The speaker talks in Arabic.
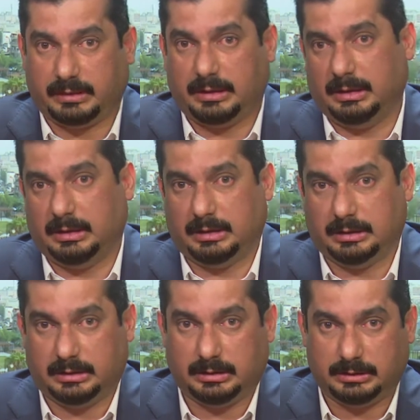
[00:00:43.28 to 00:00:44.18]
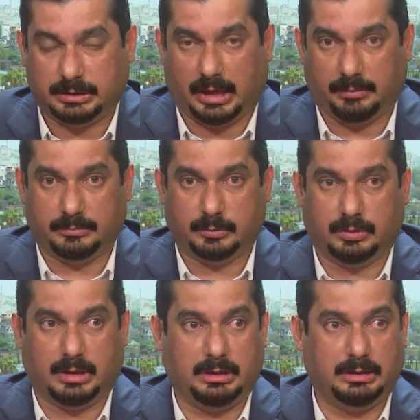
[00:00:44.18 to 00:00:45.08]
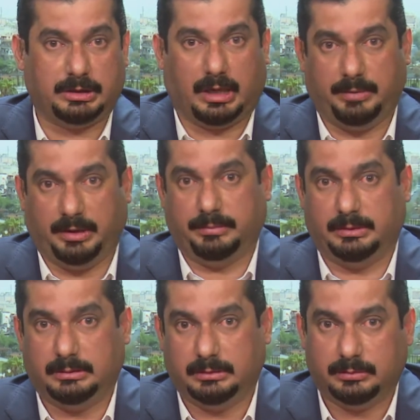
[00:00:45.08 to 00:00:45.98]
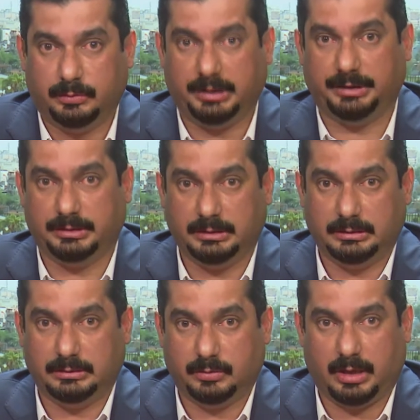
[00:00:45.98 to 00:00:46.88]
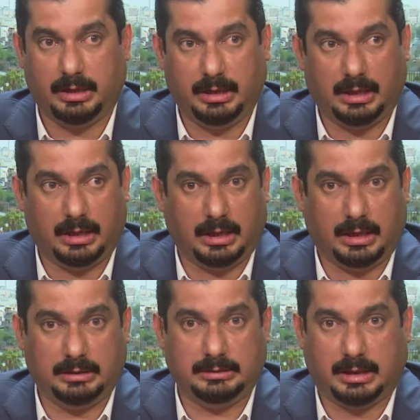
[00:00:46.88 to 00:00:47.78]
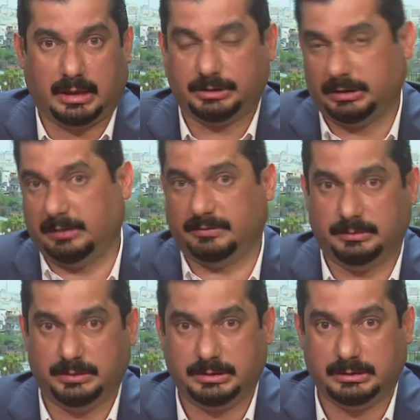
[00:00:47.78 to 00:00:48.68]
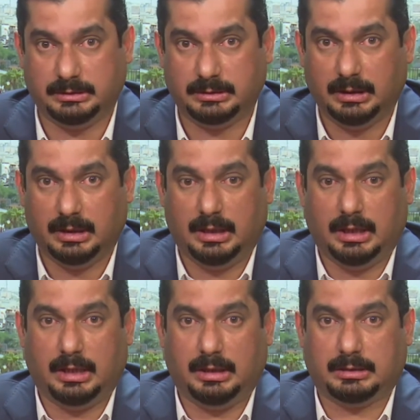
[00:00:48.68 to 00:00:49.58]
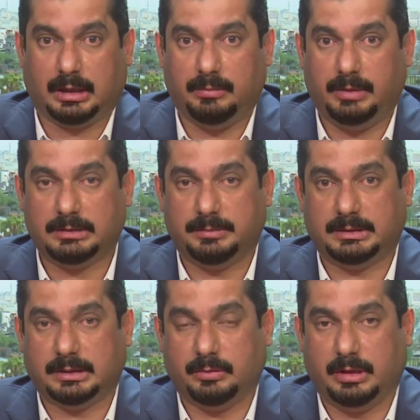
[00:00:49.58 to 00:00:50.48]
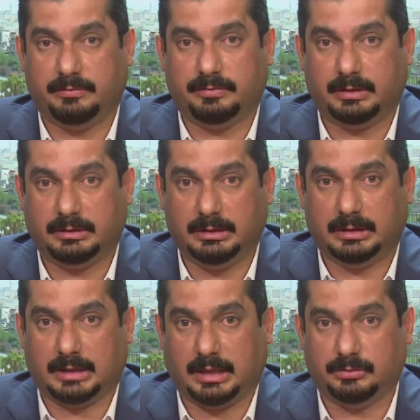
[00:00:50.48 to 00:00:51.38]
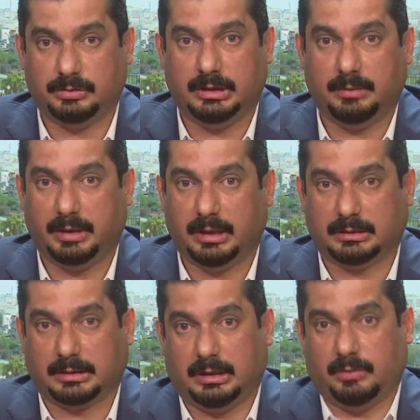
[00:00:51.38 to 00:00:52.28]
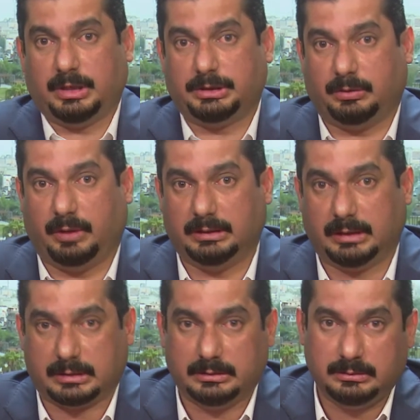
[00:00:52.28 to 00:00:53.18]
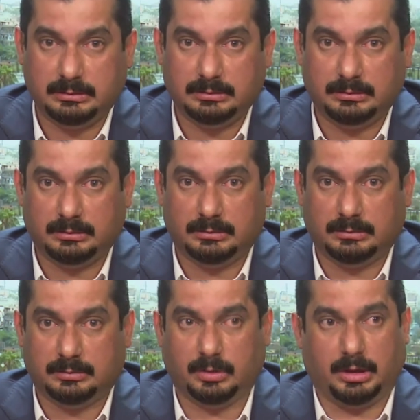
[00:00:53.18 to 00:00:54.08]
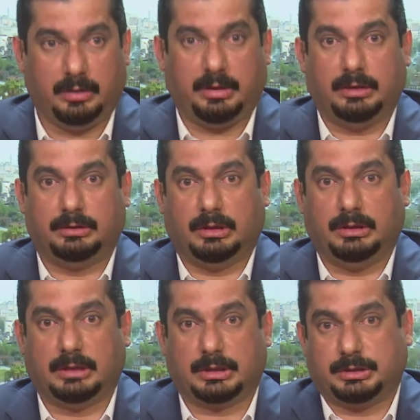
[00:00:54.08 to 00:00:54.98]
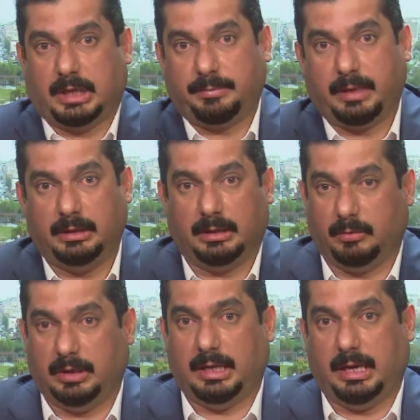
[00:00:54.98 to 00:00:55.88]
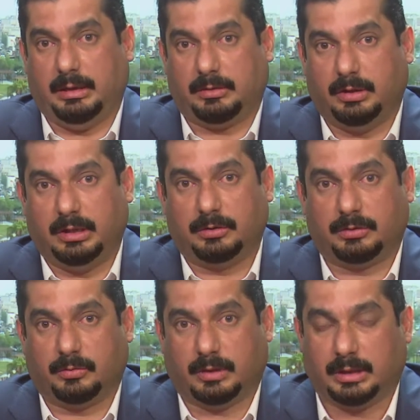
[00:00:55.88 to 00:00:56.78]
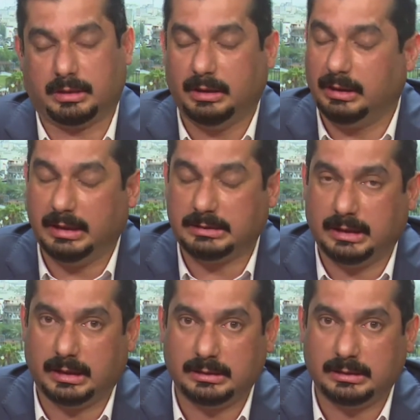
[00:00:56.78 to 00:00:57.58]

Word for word: للشعب واني الشعب يحبني ويريدني واني اريد ارشح نفسي من جديد. طيب ليش ما تسويها فرديه تعدديه مناطقيه ورشح وحدك؟ وخلي اذا يريدك الشعب خليها والله كلها نركض وراك، ليش لا؟